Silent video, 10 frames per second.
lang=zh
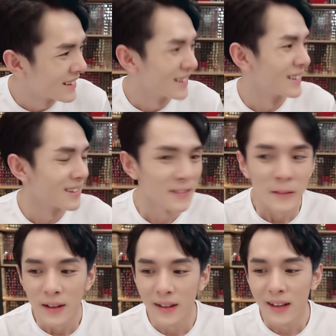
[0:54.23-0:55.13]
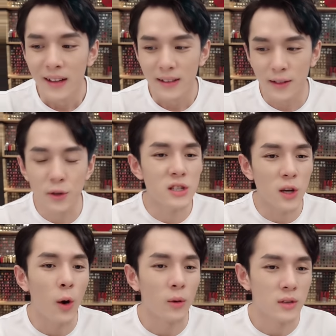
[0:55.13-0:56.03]
根本就不是番茄色，那就是
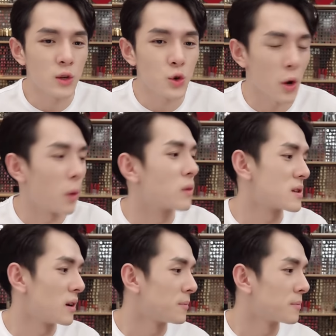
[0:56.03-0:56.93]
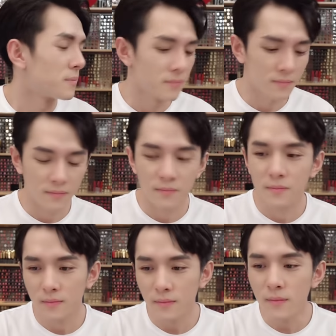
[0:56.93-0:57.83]
正红，那就是水红色。对呀、啊，
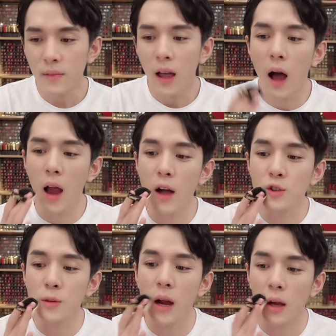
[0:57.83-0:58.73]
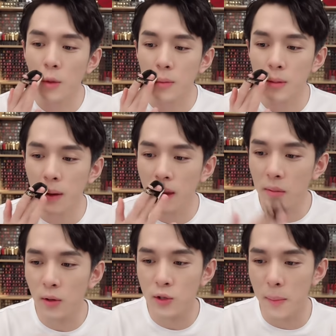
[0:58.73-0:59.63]
好了，准备好了，有怎么
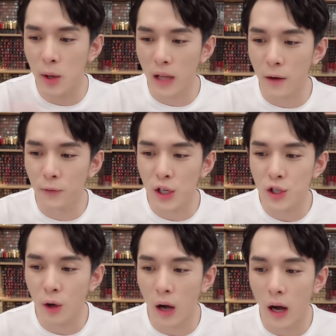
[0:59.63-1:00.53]
他们怎么没有汤芙的一十